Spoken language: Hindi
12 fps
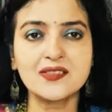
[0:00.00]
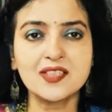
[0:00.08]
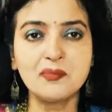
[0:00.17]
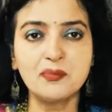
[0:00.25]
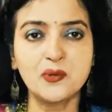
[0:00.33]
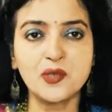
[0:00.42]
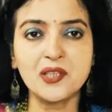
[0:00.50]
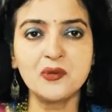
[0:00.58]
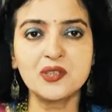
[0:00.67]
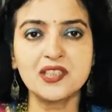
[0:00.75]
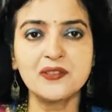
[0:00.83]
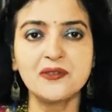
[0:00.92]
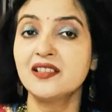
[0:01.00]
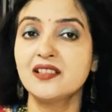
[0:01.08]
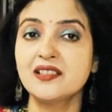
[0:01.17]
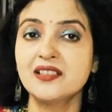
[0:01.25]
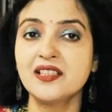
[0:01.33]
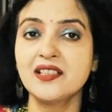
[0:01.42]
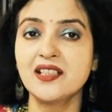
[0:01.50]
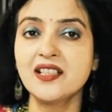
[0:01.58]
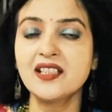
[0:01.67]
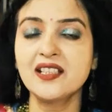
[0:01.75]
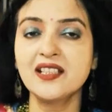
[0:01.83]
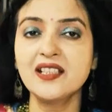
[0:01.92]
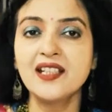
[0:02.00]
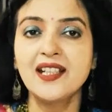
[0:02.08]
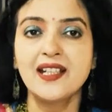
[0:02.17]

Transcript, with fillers: सब पूरे होते हुए दिख रहे हैं